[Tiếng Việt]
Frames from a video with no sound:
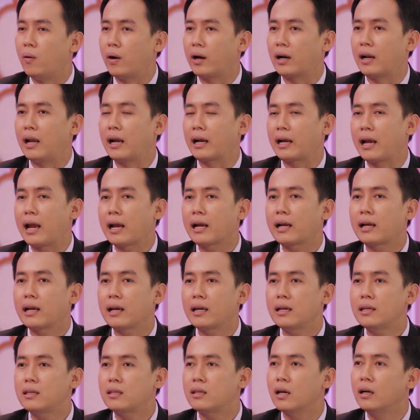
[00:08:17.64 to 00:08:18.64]
hoặc là các
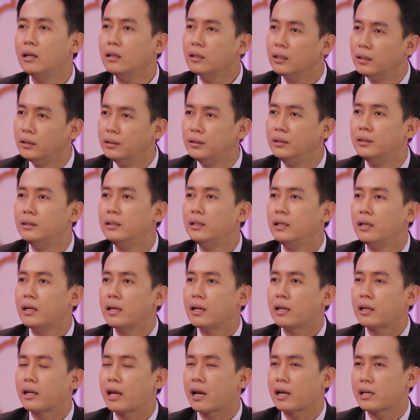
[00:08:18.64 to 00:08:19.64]
cái chấn thương
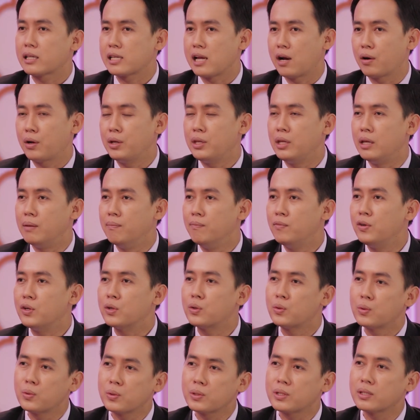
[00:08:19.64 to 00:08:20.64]
các sau cái nhiễm
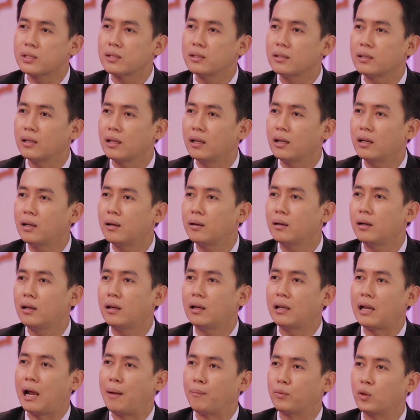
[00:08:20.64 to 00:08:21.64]
virus nó,
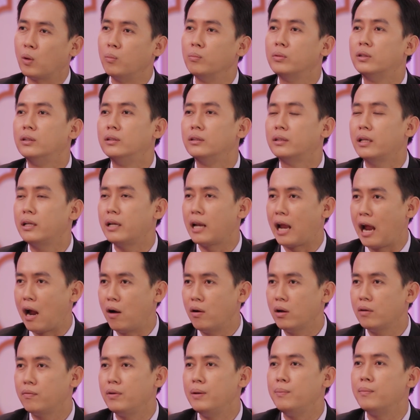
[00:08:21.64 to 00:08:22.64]
nó làm tổn thương tới
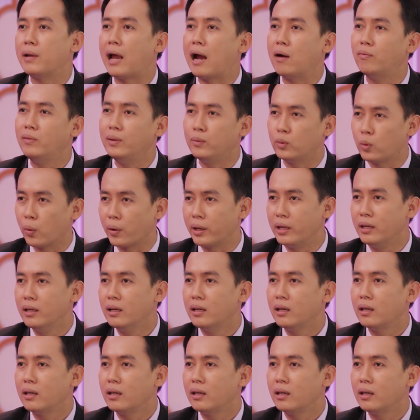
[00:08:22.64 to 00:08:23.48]
não, hay viêm não viêm tủy,